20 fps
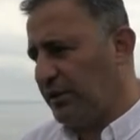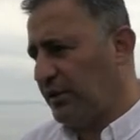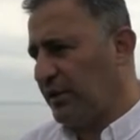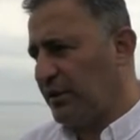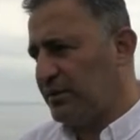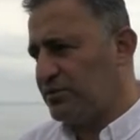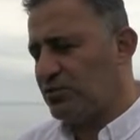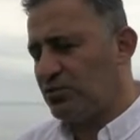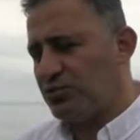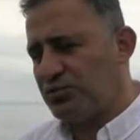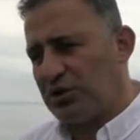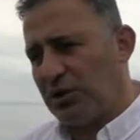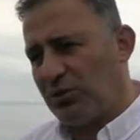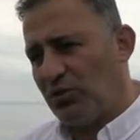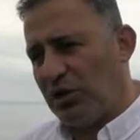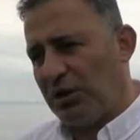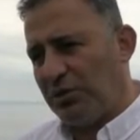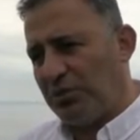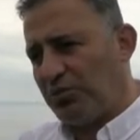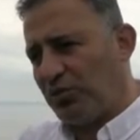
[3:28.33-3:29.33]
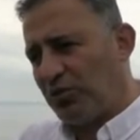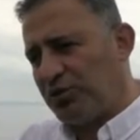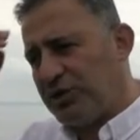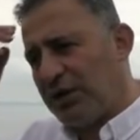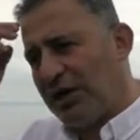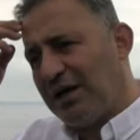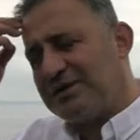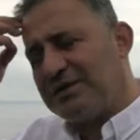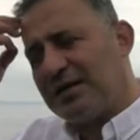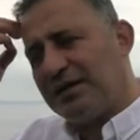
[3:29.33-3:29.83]
Giresun'umuza böyle bir
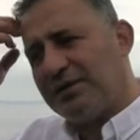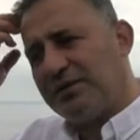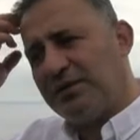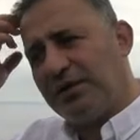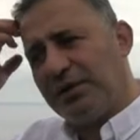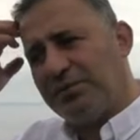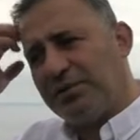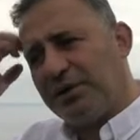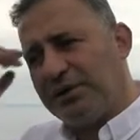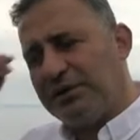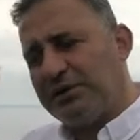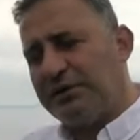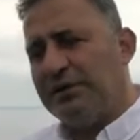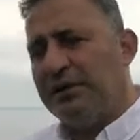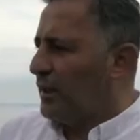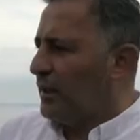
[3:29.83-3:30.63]
proje kazandırılabilir.